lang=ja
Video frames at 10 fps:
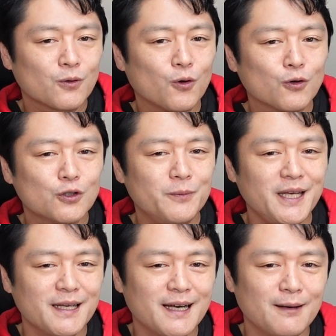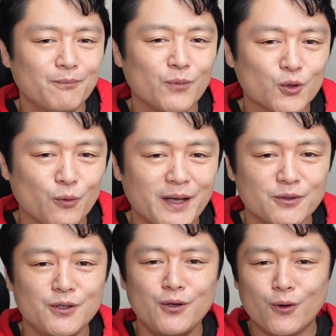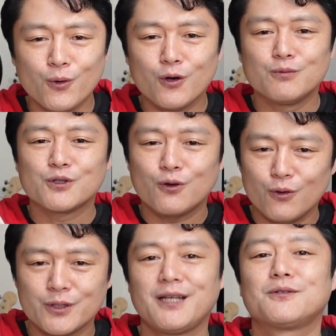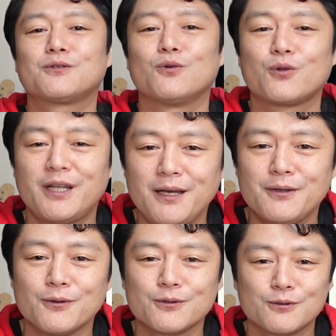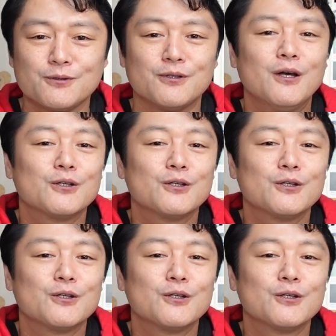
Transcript: 国民が求める喜ぶコンテンツを提供する